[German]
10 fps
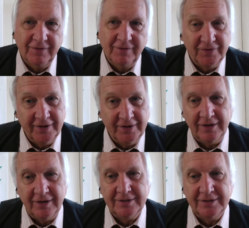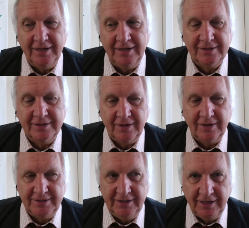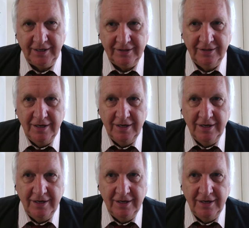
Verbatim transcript: was man dann alles daraus ziehen kann.